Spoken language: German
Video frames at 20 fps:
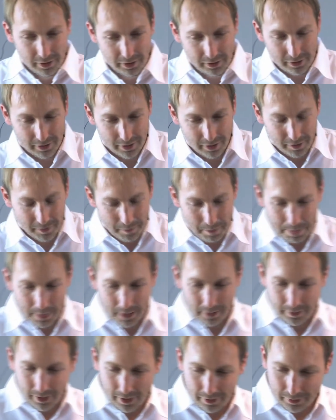Genau.
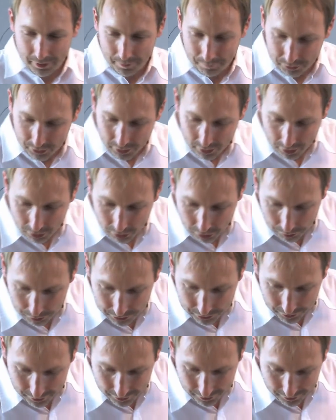Das heißt, ums,